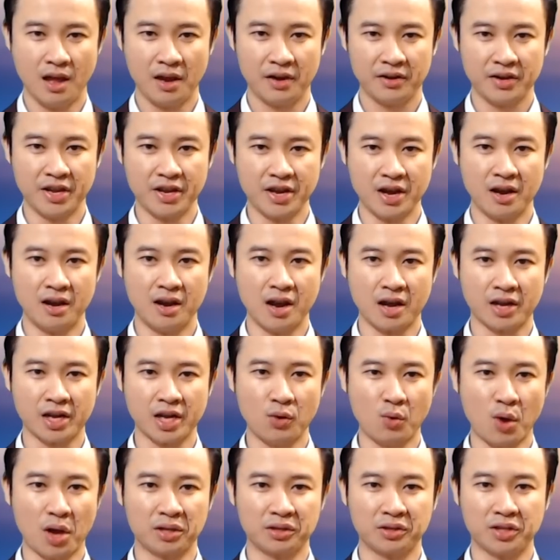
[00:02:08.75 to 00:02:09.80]
Điển hình là kế
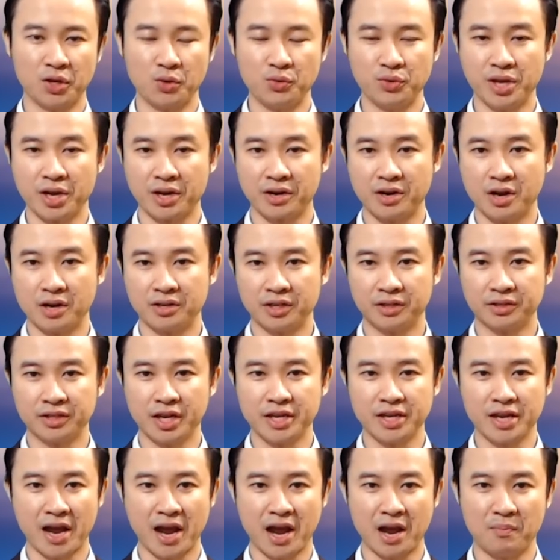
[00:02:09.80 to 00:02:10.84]
hoạch tiêu diệt nền kinh
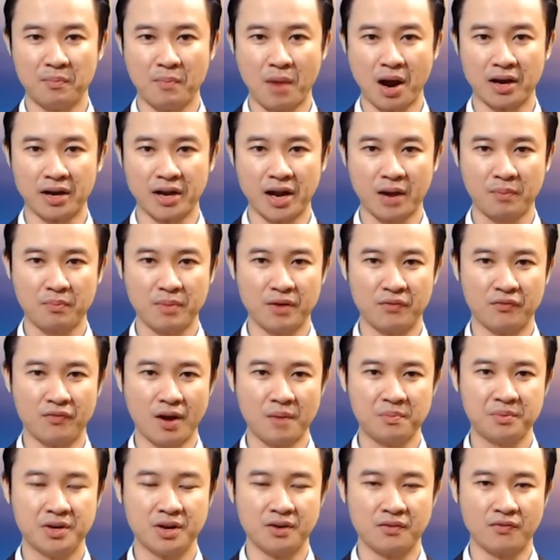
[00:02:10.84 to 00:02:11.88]
tế Nga bằng các biện
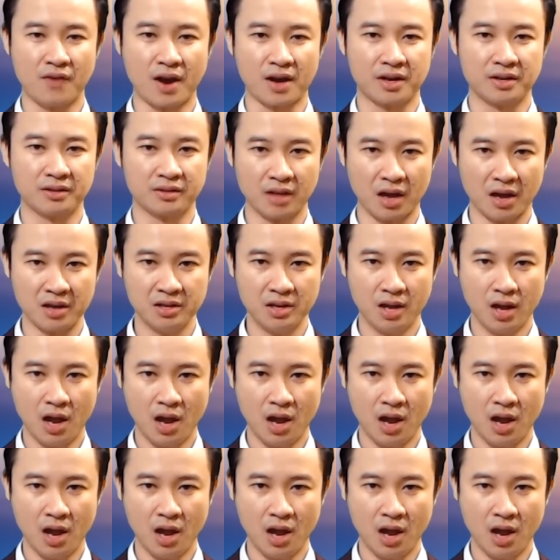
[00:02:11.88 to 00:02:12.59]
pháp trừng phạt kinh tế.